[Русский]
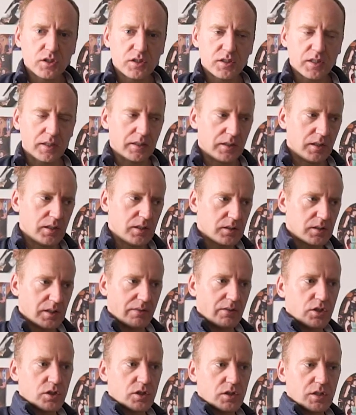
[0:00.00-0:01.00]
с интернета или
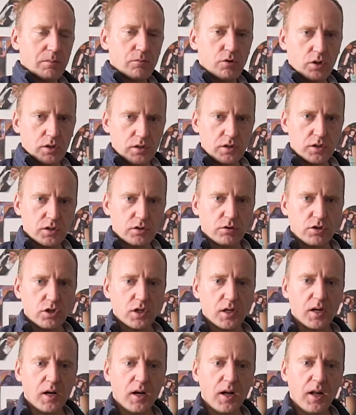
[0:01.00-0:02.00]
товарищ с забора, с
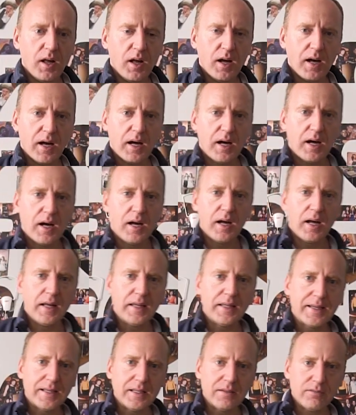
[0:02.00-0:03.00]
листочка. А,
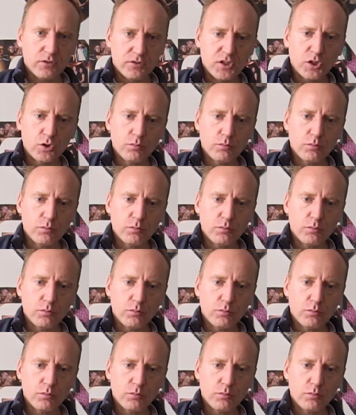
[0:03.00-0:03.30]
и, и вот все